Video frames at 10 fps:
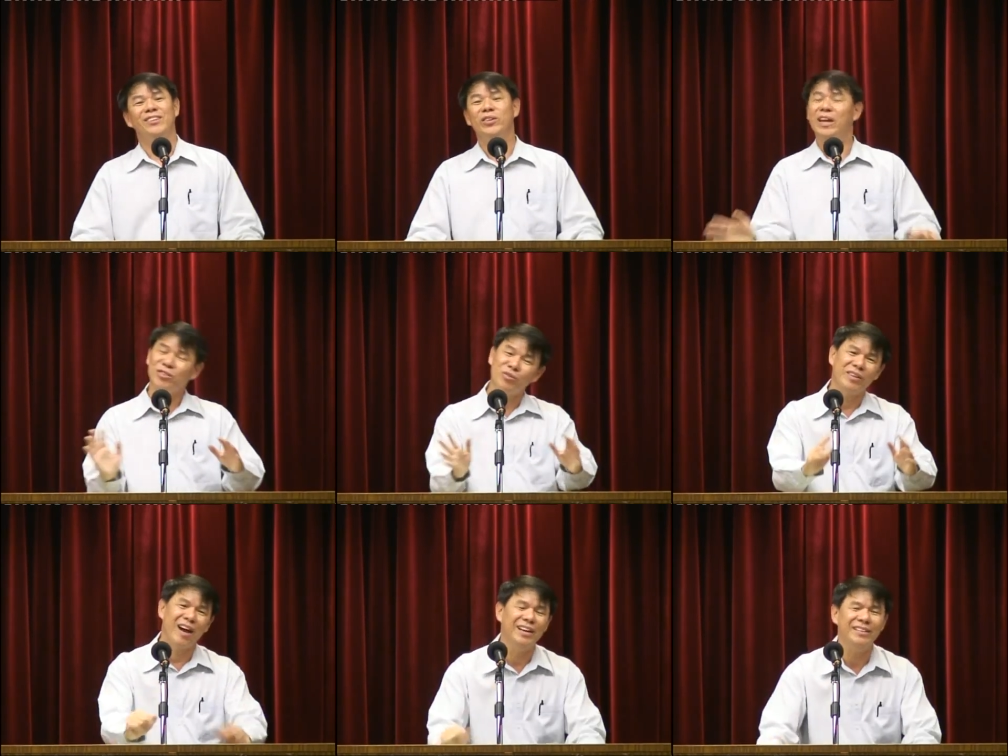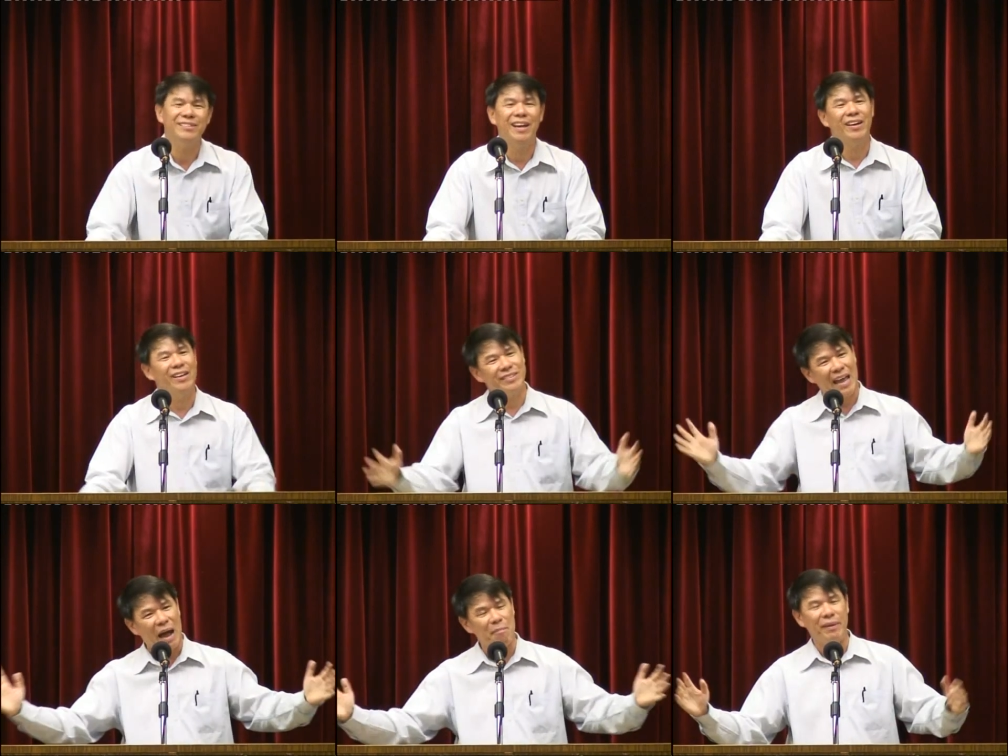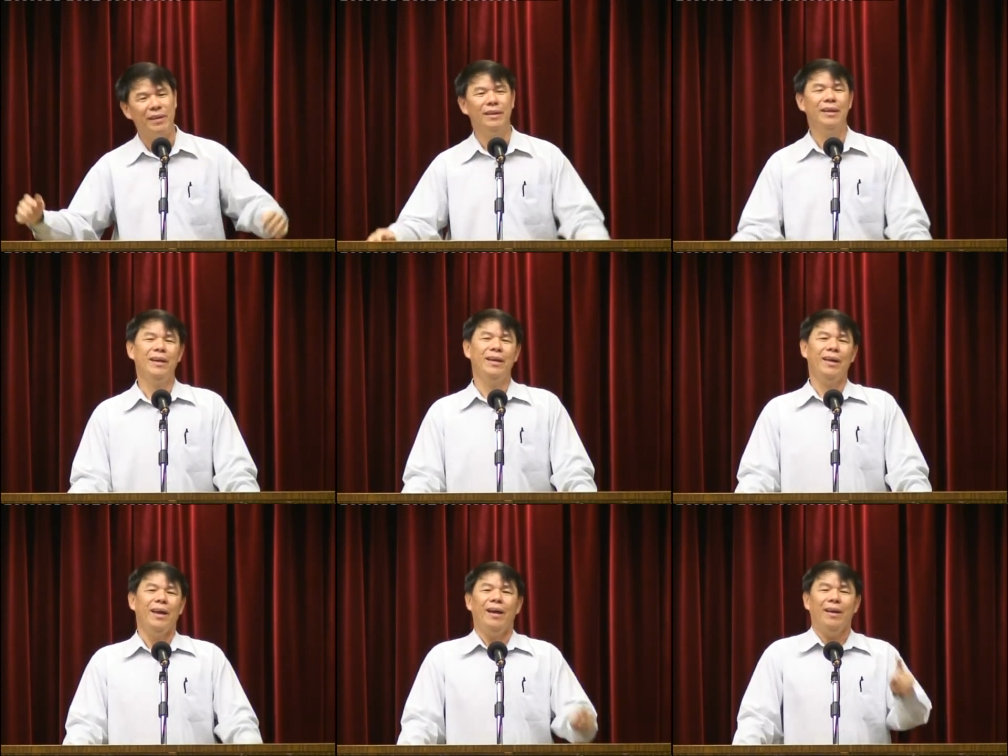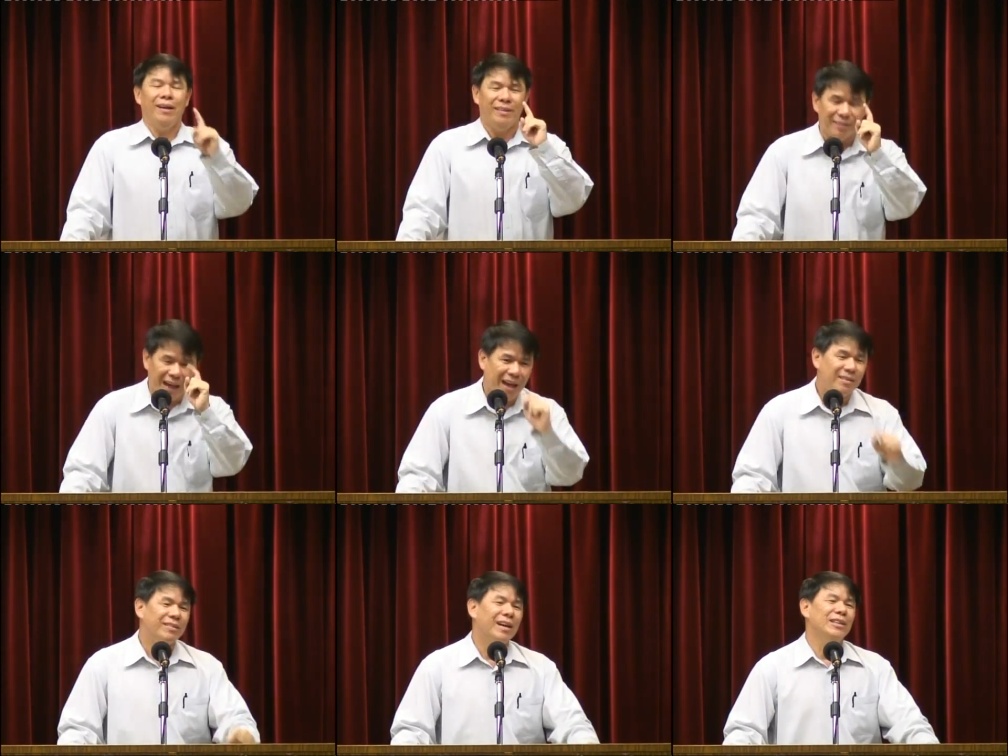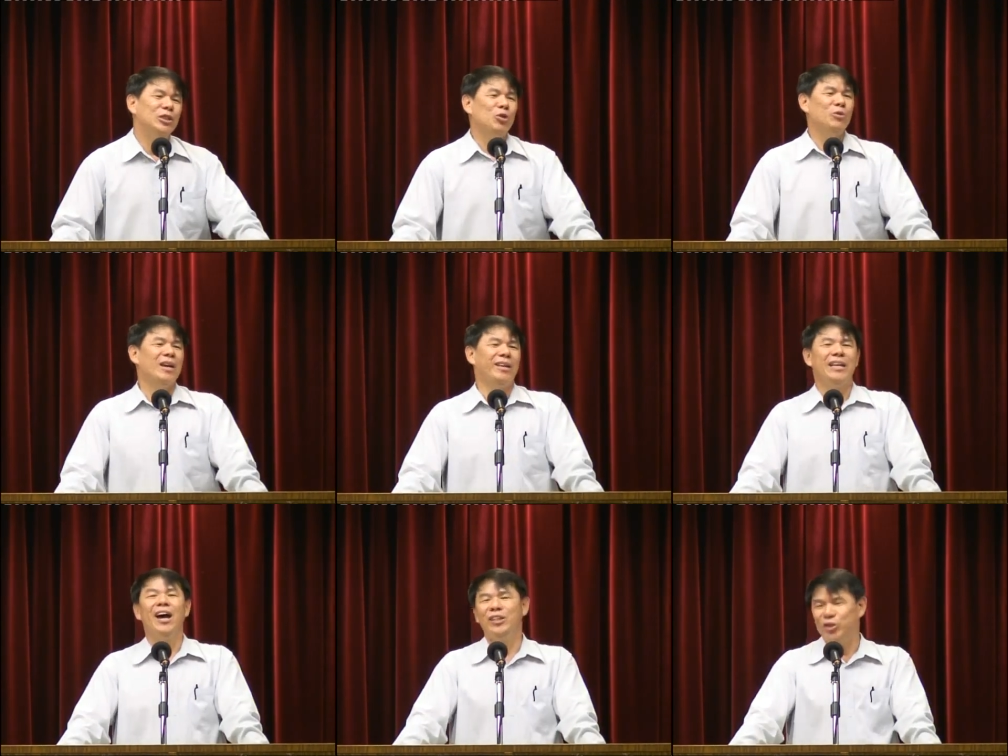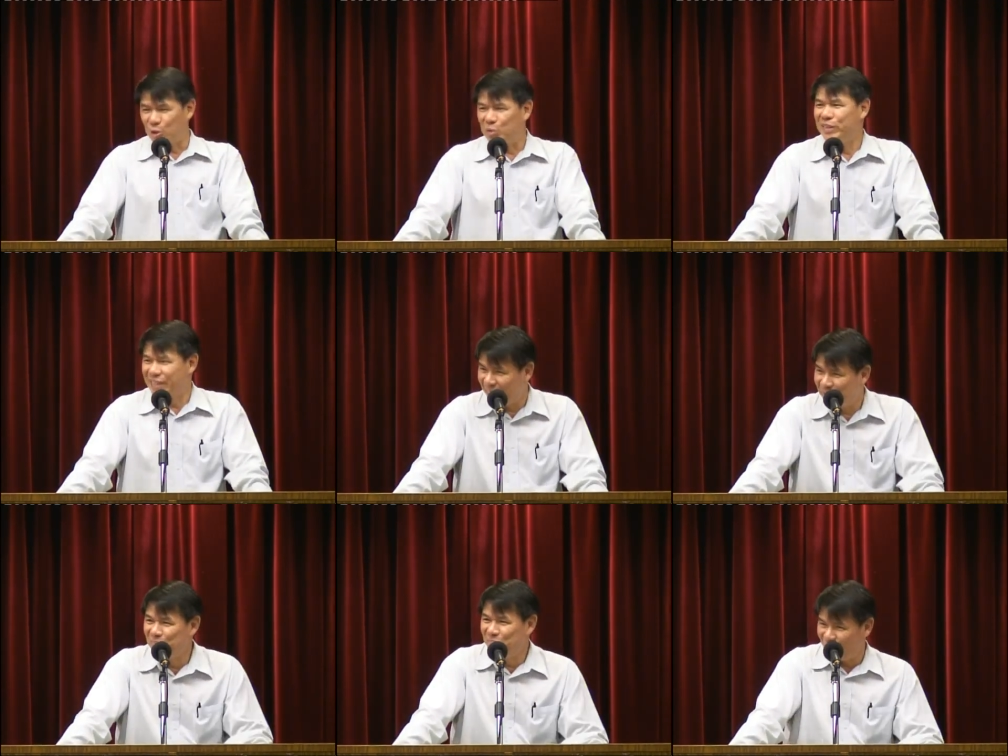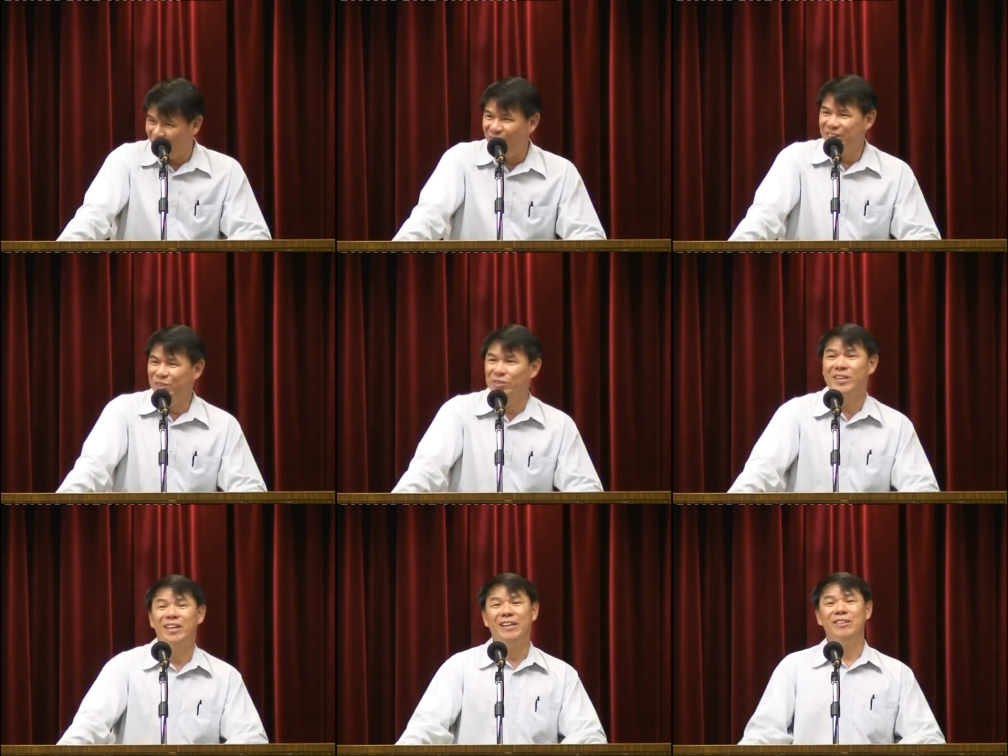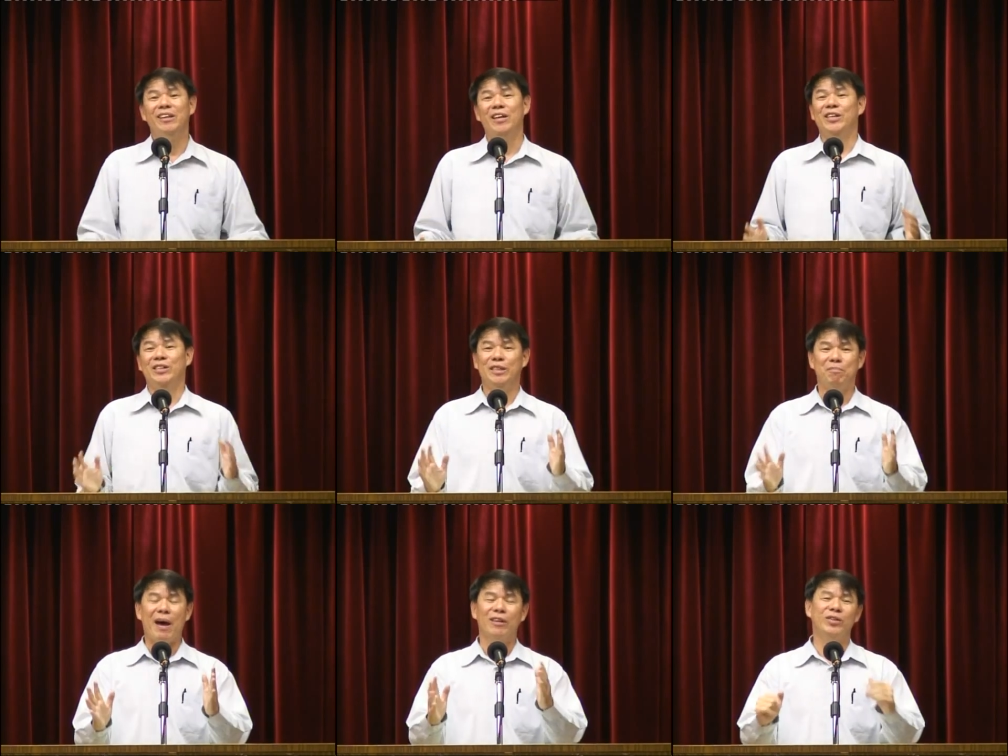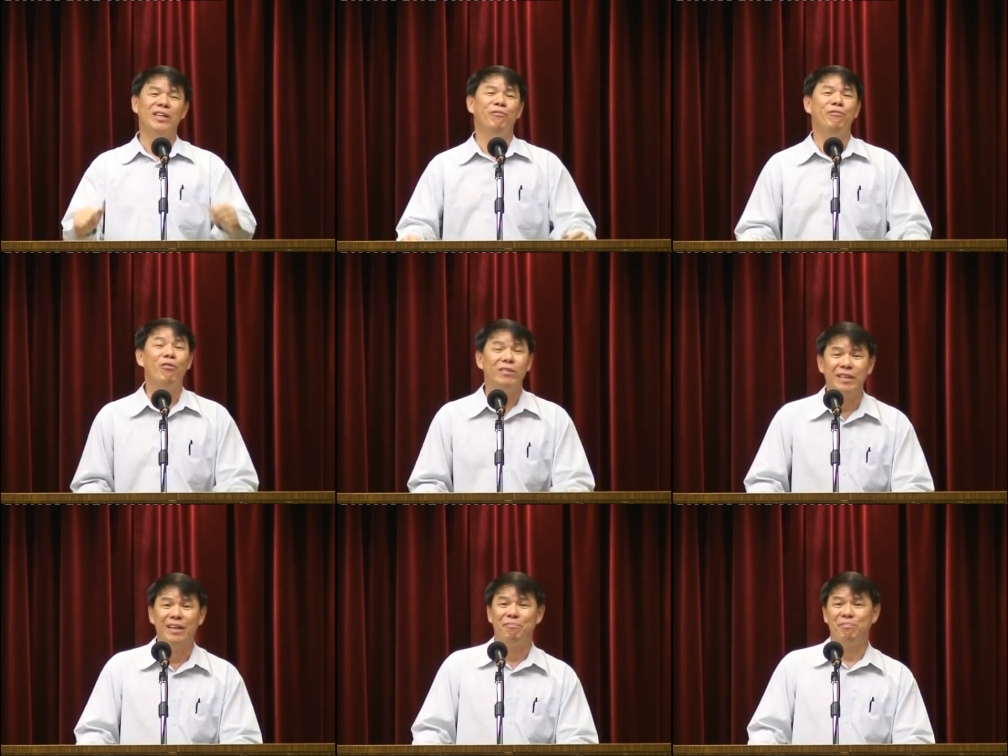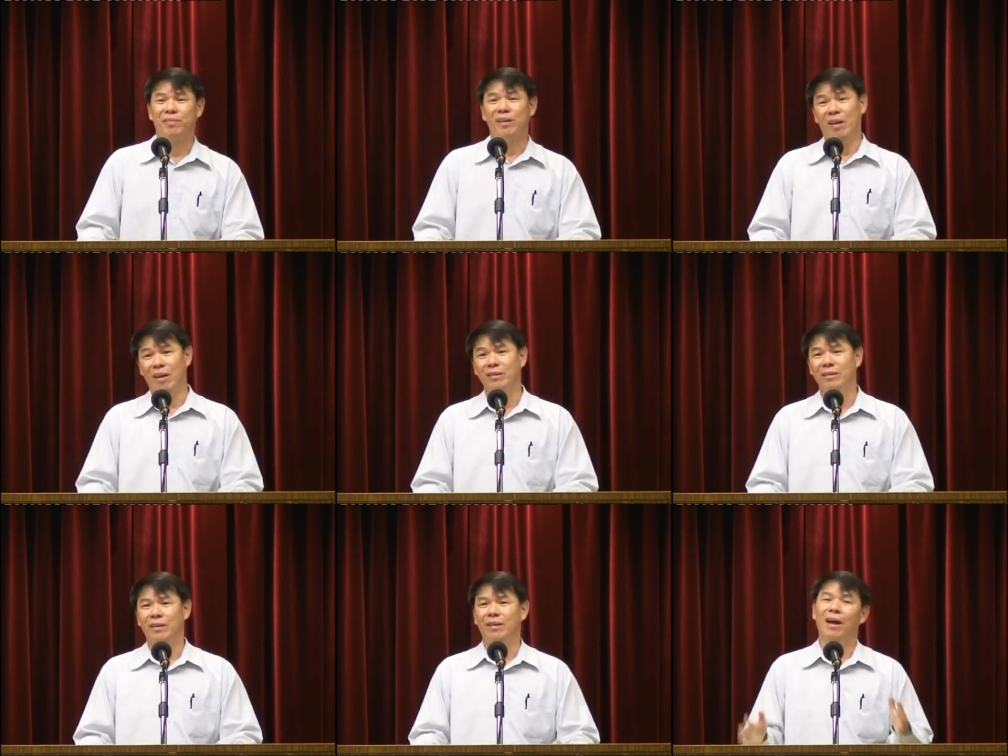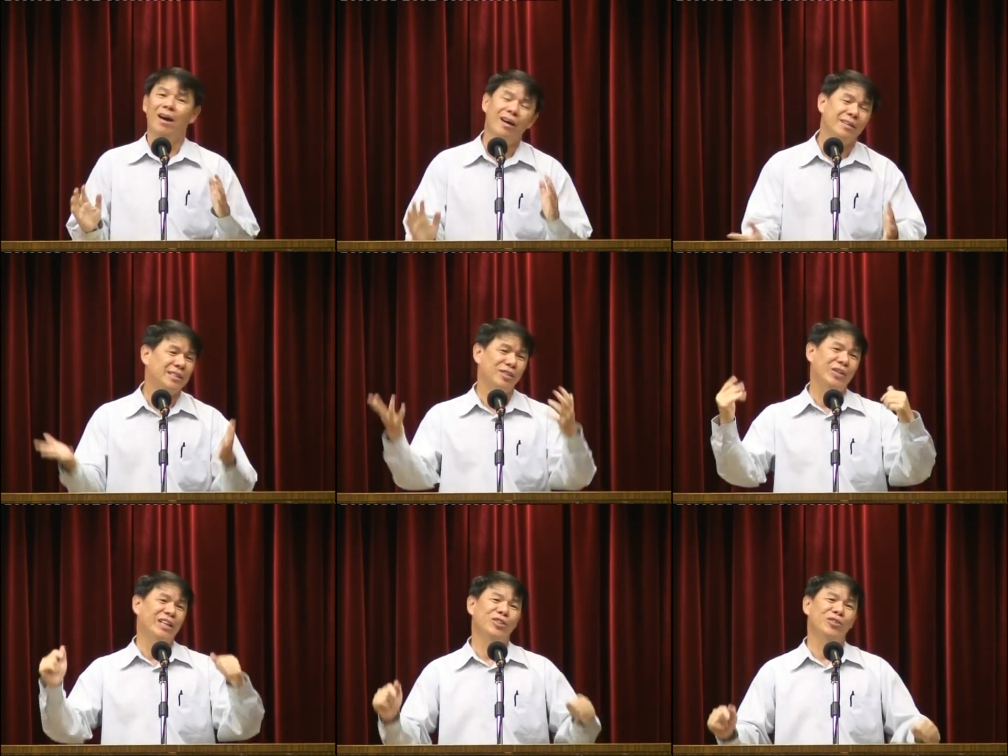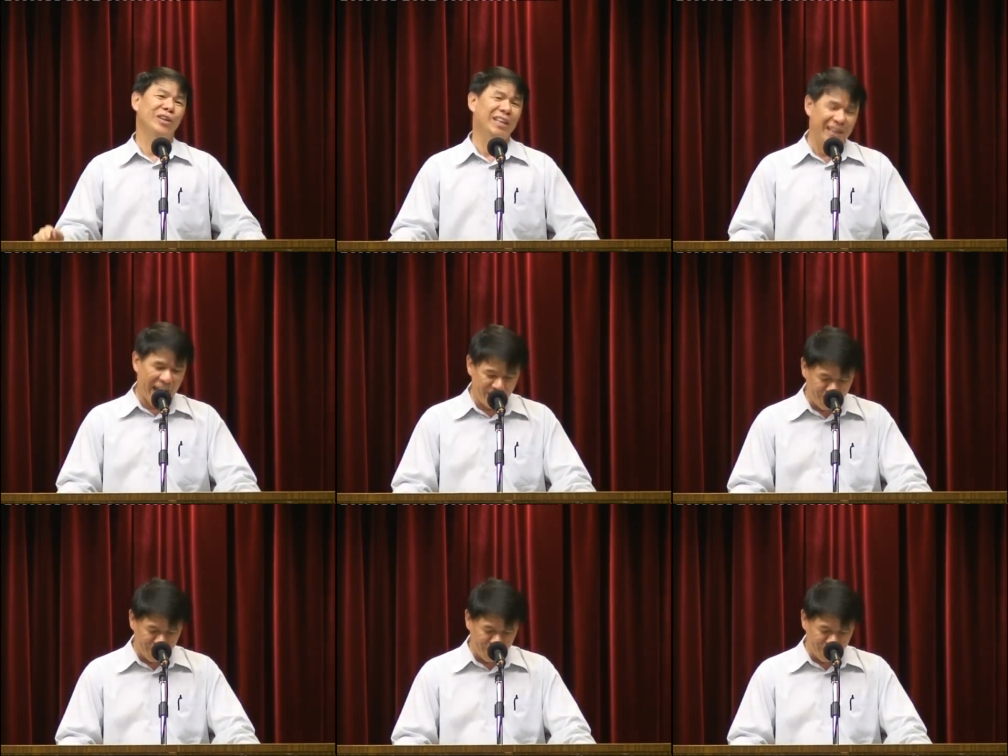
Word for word: 所以要出道很早，要长命，就是还有一个很重要的，要很忠心啊。有些人十八岁奉献啊，二十岁就离开